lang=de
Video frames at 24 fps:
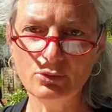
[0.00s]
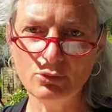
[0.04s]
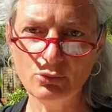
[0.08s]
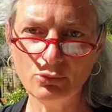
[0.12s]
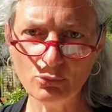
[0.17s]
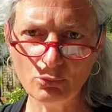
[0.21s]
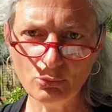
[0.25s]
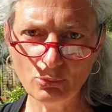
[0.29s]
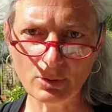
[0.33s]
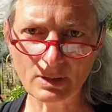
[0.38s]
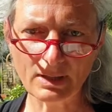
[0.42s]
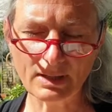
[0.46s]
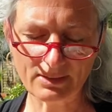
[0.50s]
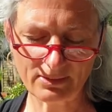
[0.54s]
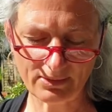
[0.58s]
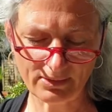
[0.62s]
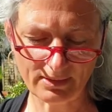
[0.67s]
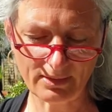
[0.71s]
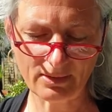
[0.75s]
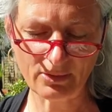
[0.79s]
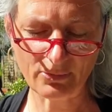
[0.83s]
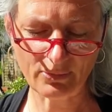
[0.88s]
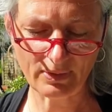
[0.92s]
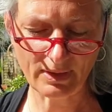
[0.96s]
Du
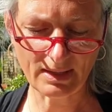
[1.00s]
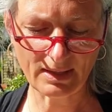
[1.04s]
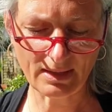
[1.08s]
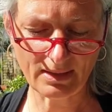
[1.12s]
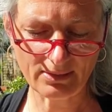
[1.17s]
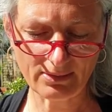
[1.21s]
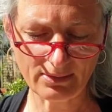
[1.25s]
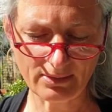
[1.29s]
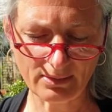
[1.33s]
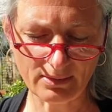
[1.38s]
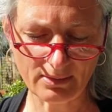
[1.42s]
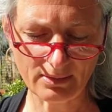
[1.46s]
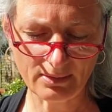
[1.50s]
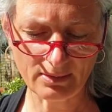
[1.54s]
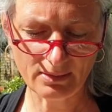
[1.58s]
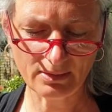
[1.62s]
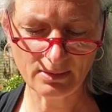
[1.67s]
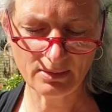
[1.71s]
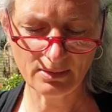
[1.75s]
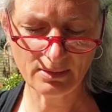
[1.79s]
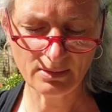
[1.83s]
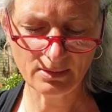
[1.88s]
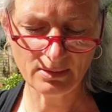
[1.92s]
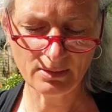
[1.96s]
hast dich verlassen.
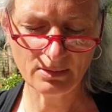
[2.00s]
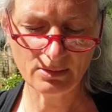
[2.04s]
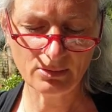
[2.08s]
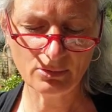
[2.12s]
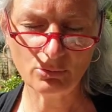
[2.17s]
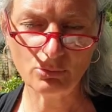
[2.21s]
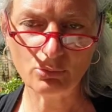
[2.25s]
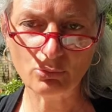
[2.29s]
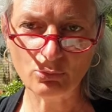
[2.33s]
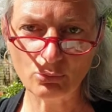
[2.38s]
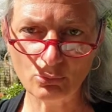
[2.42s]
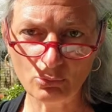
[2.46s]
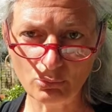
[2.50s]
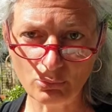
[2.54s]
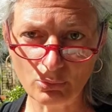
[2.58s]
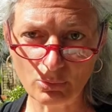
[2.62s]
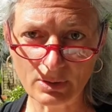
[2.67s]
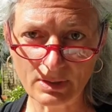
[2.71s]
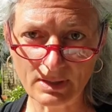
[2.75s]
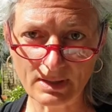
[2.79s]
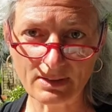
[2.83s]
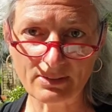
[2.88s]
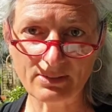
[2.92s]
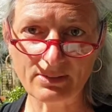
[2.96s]
Du
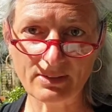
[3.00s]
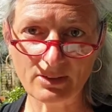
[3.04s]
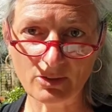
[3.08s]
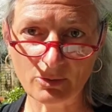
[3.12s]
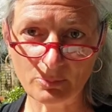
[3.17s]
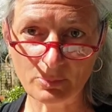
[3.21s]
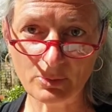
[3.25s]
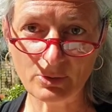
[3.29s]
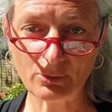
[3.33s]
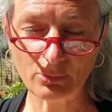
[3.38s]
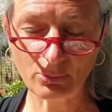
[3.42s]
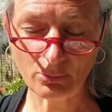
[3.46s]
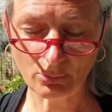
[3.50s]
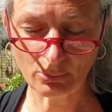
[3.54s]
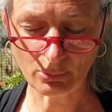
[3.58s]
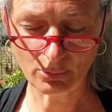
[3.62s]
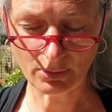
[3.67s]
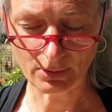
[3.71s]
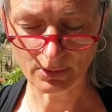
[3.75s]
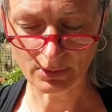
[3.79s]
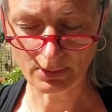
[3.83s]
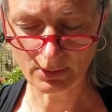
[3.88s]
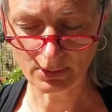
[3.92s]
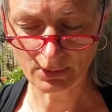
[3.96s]
hast dich
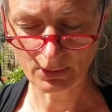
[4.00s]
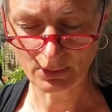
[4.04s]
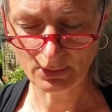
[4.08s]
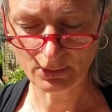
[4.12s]
betrunken.